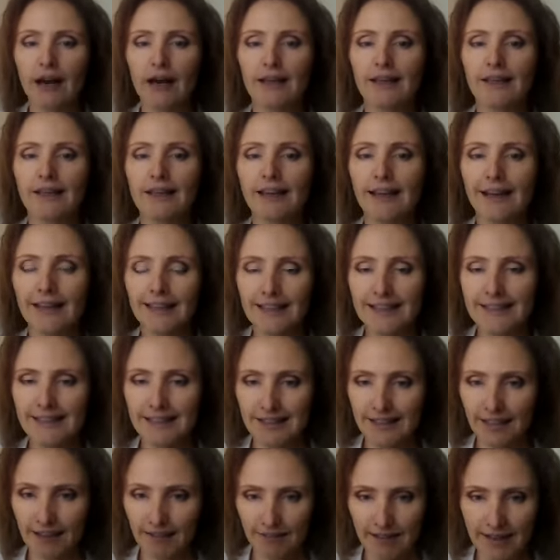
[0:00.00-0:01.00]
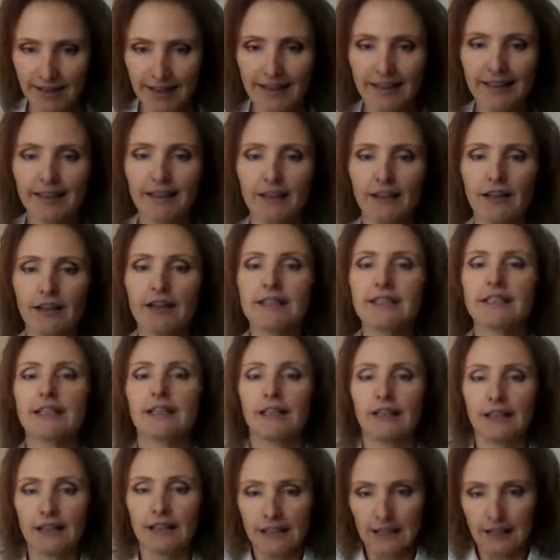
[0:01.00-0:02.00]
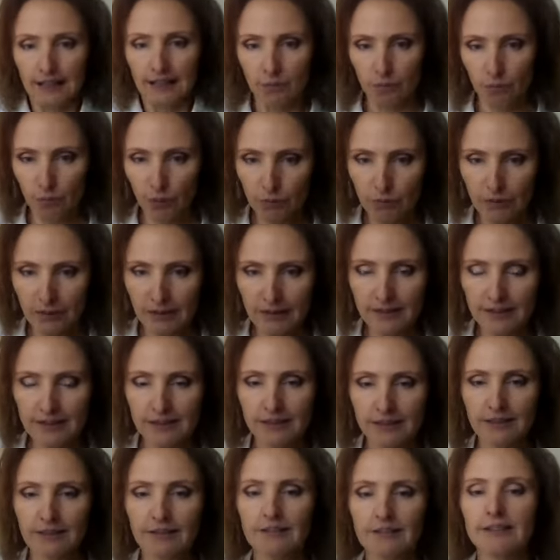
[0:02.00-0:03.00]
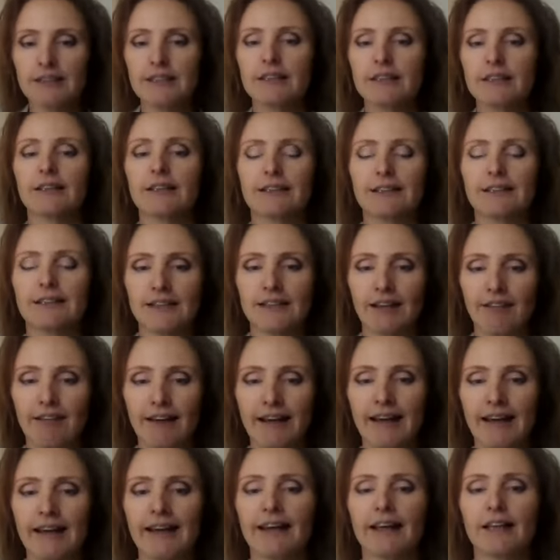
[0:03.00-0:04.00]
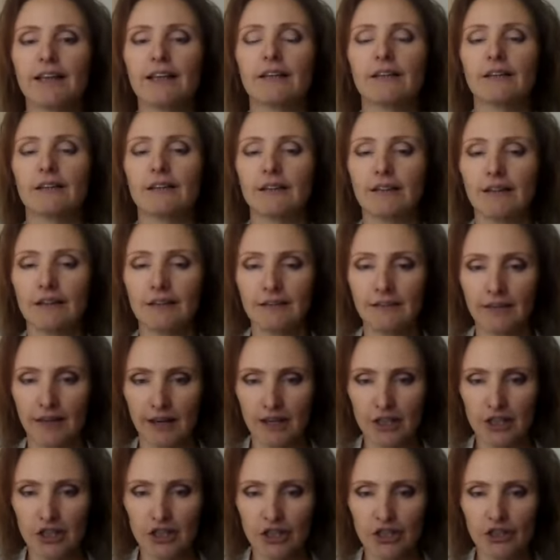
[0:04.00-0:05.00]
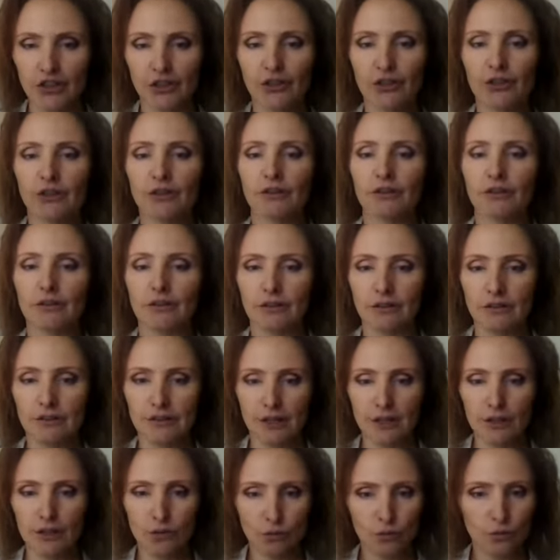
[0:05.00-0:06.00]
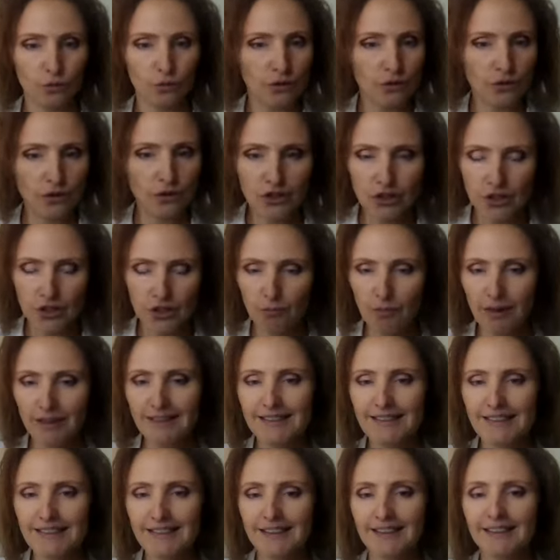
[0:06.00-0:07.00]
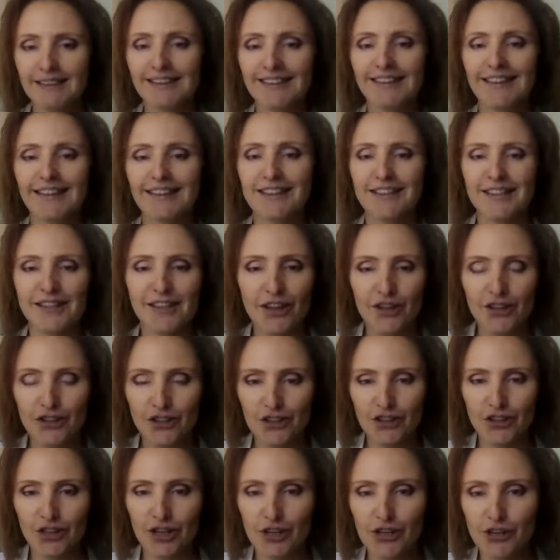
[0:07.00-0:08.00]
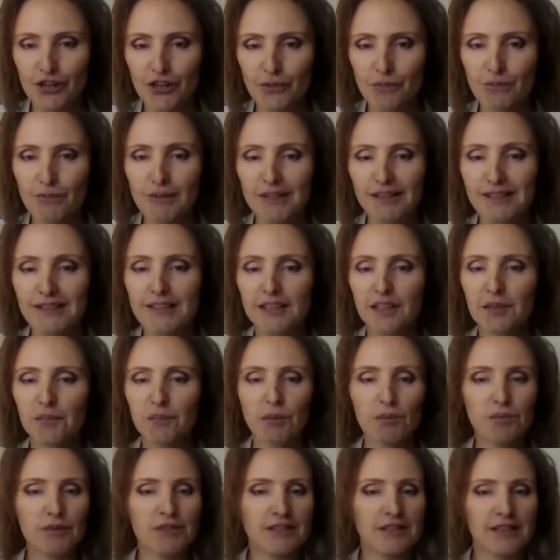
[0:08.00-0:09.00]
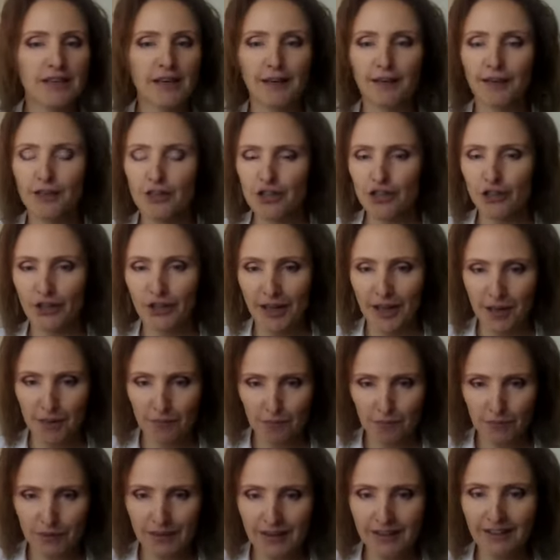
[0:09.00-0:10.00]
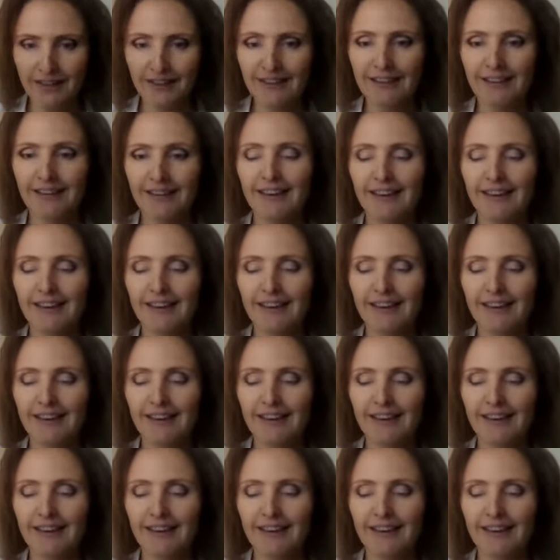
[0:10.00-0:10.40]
И это заставляет нас мобилизироваться, это заставляет э, наши э, сосуды сжиматься, сердце чаще биться, мы быстрее начинаем бегать,